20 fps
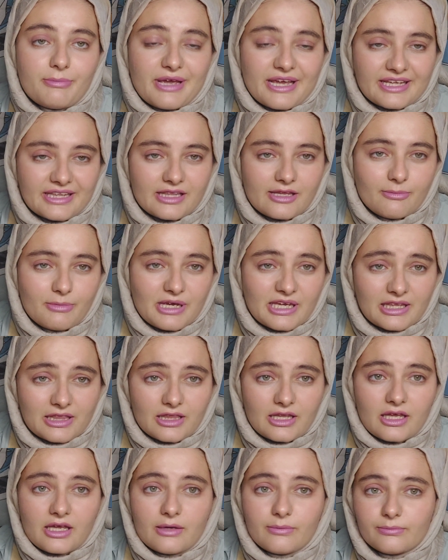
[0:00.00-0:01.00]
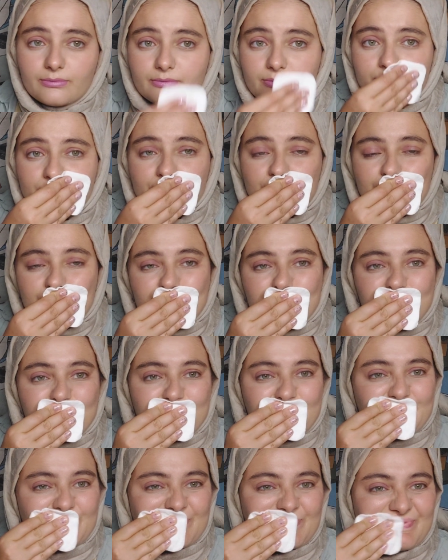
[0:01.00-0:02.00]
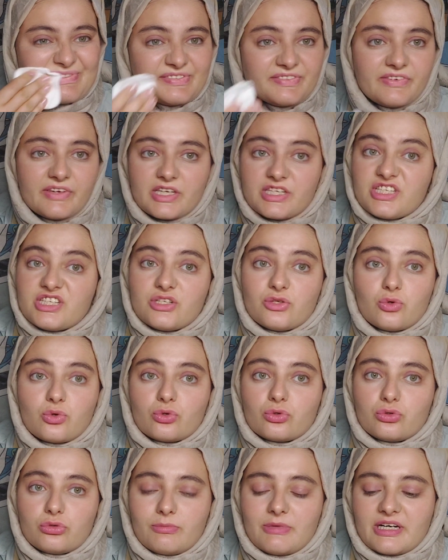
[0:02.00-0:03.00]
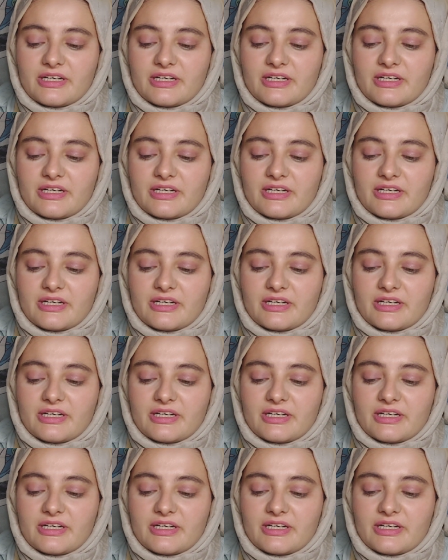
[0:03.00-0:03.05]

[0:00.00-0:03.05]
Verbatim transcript: bekle bekle. Feci yoruldum